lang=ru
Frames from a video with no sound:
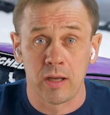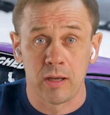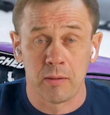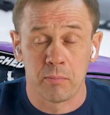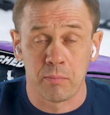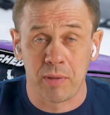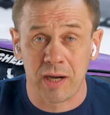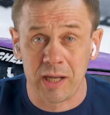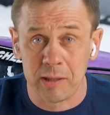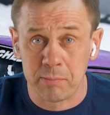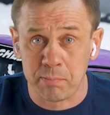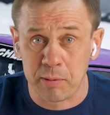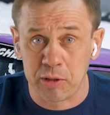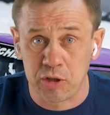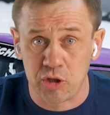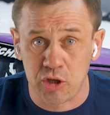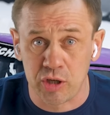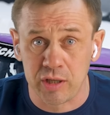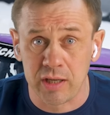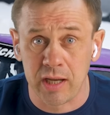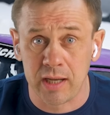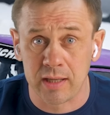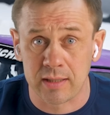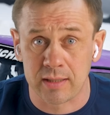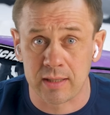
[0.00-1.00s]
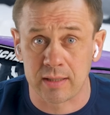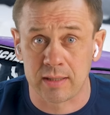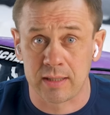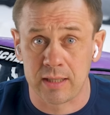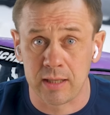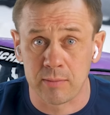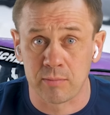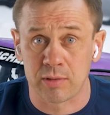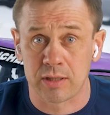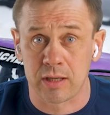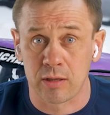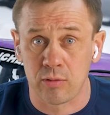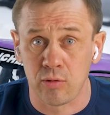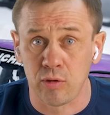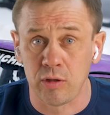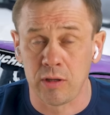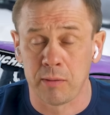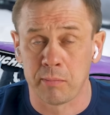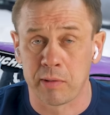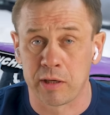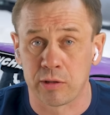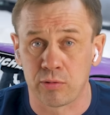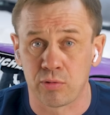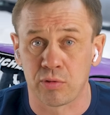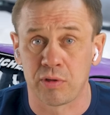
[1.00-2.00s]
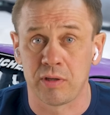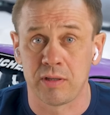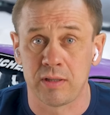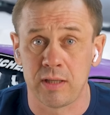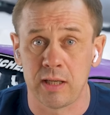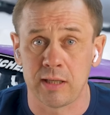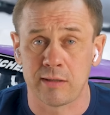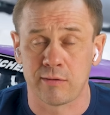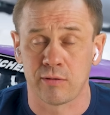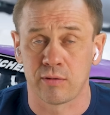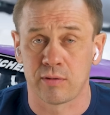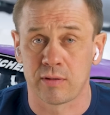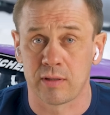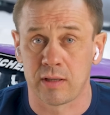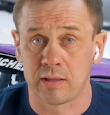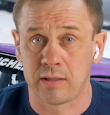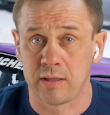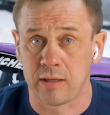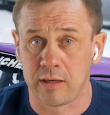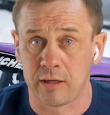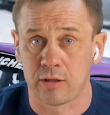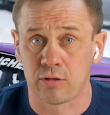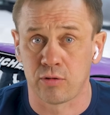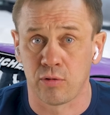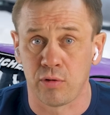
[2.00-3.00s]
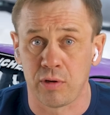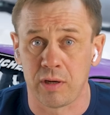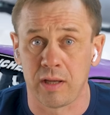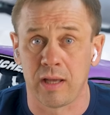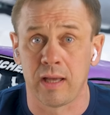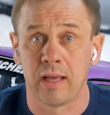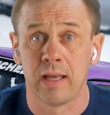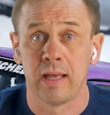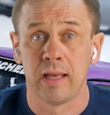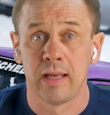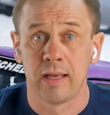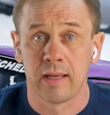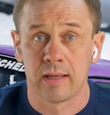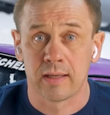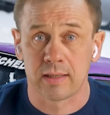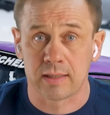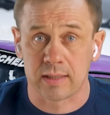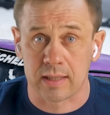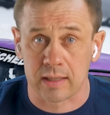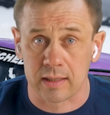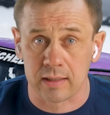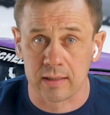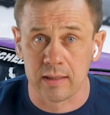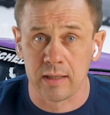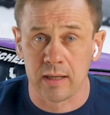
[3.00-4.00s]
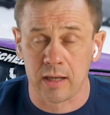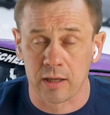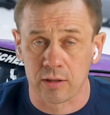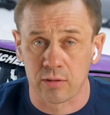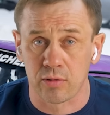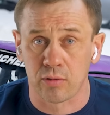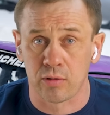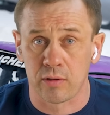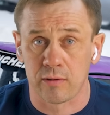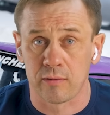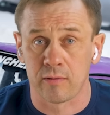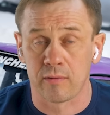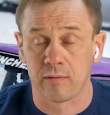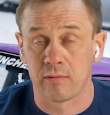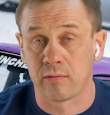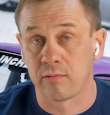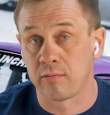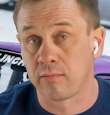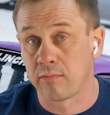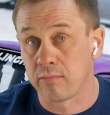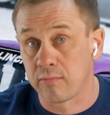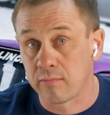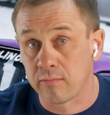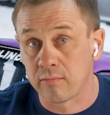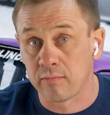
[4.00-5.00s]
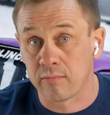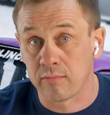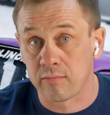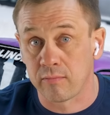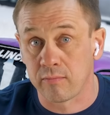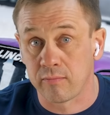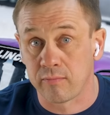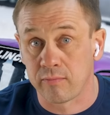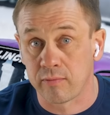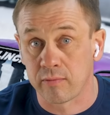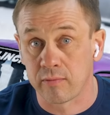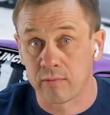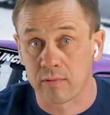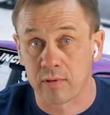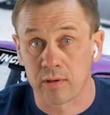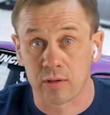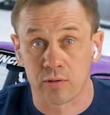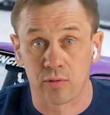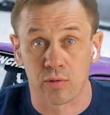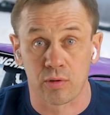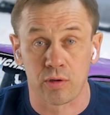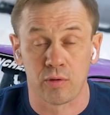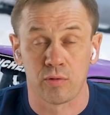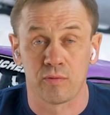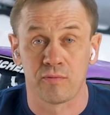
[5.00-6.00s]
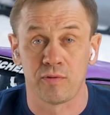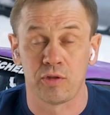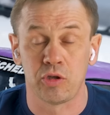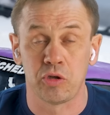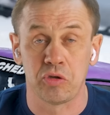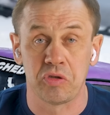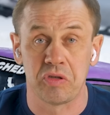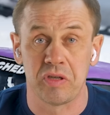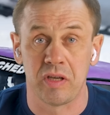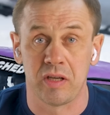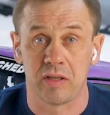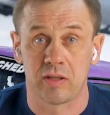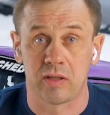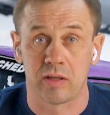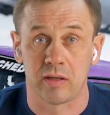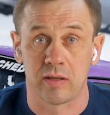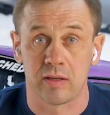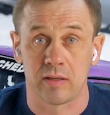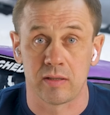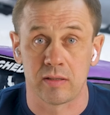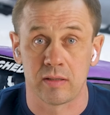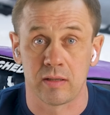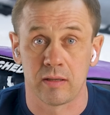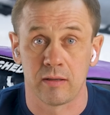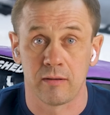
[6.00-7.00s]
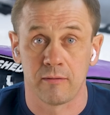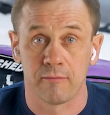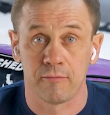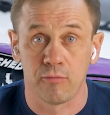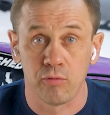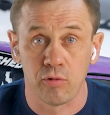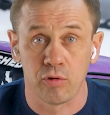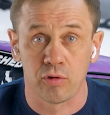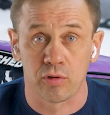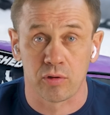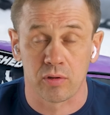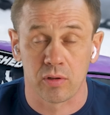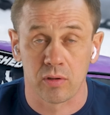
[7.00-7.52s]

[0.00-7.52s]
Банк подчиняется тем Но законам, которые действуют на территории страны, которая, ну, в которой он ведет деятельность. Вот.